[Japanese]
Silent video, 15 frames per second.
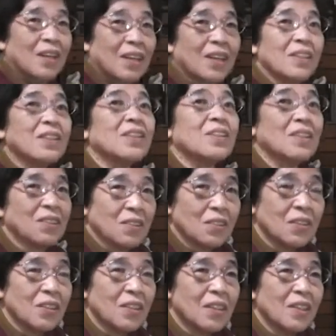帰ったんです
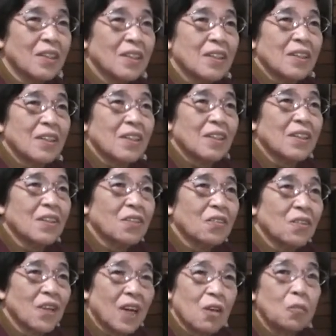そしたら家の
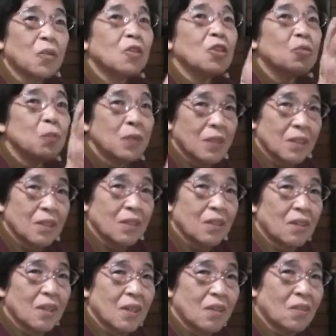方は上小島に
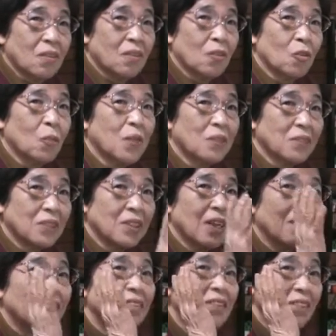あのおばの家
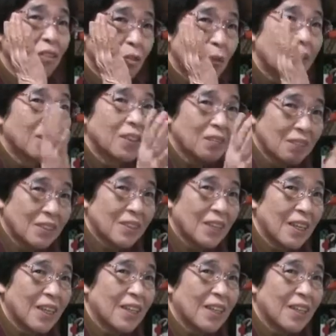があるんですおばあさんの家が